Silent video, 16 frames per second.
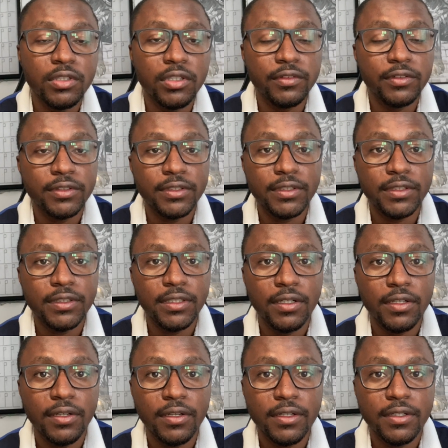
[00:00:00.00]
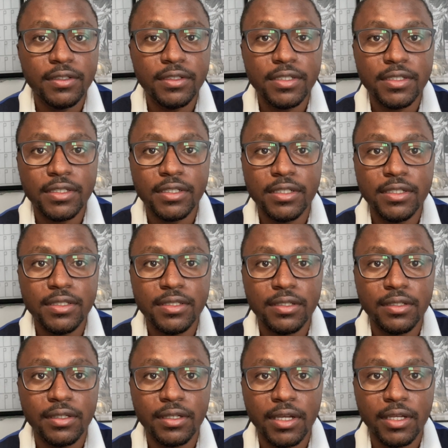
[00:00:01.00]
avons aussi euh, les églises
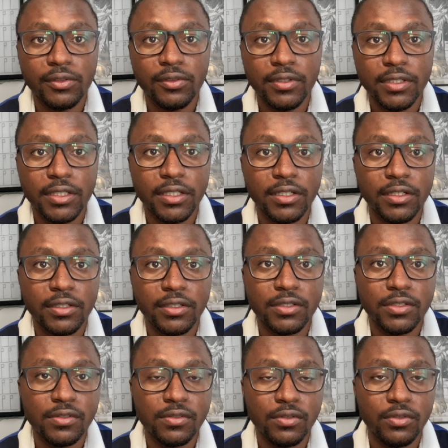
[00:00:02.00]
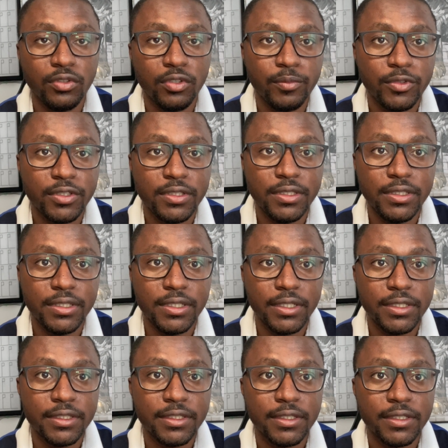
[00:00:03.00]
catholiques qui sont au nombre de
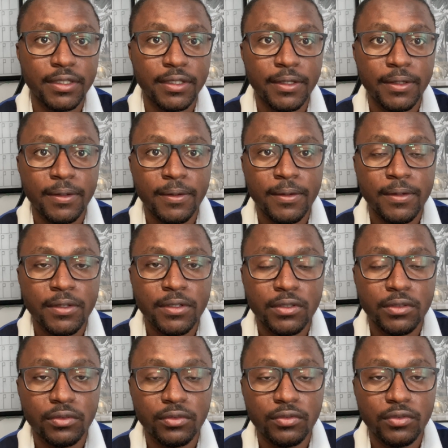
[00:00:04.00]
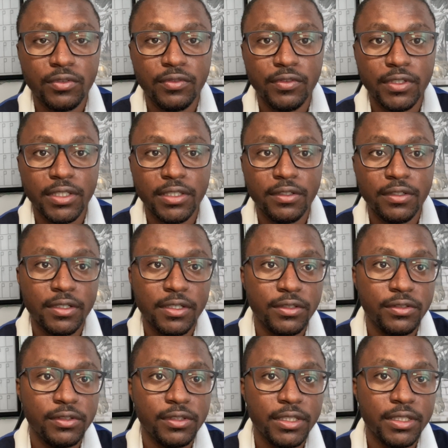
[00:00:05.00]
17. Ensuite viennent
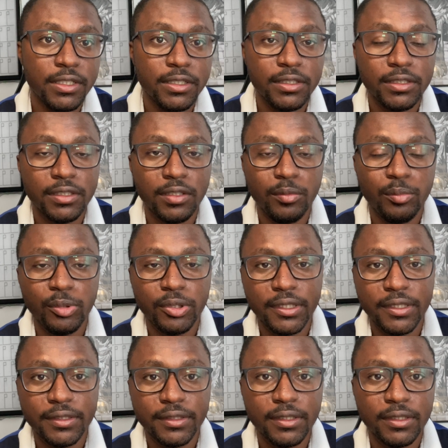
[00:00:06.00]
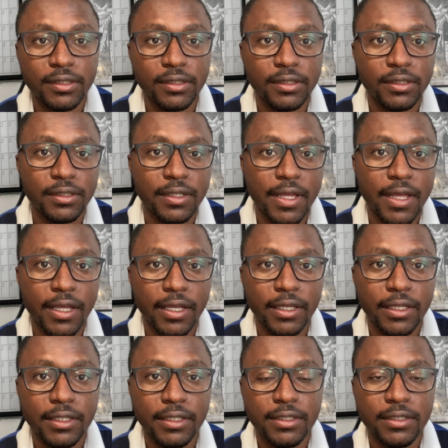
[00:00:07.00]
les autres églises protestantes,
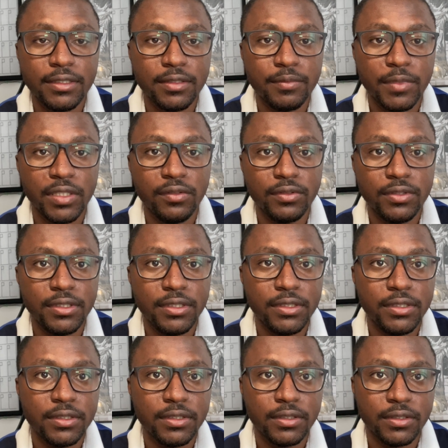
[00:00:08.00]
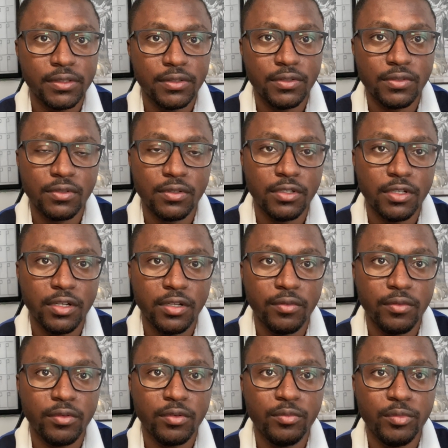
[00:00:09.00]
Haris, méthodistes qui sont dans la
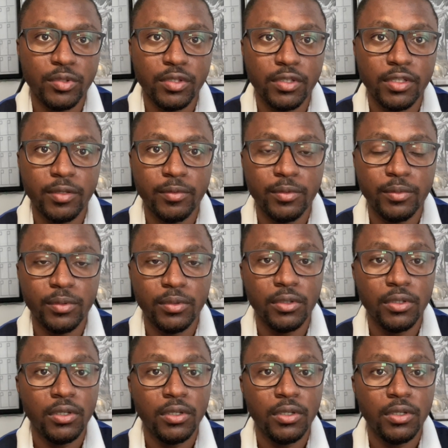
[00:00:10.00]
commune d'Abobo.